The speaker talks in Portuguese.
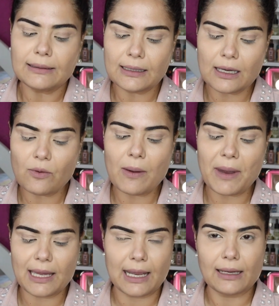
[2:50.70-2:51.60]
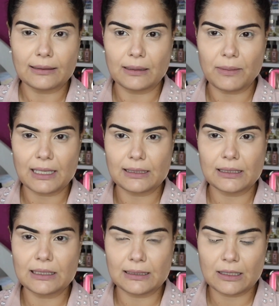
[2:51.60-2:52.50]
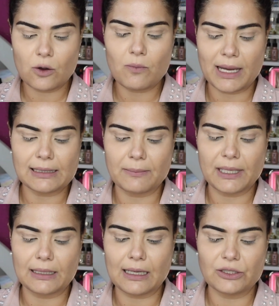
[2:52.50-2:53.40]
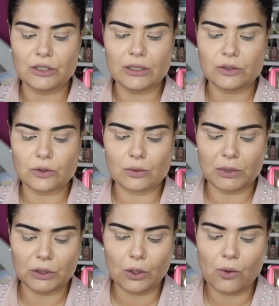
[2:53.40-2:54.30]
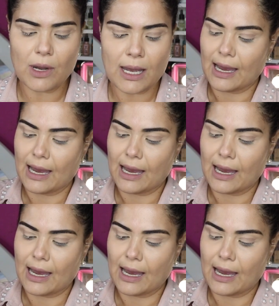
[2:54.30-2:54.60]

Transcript: tão amarela, tem bases que são mais amareladinhas, o subtom.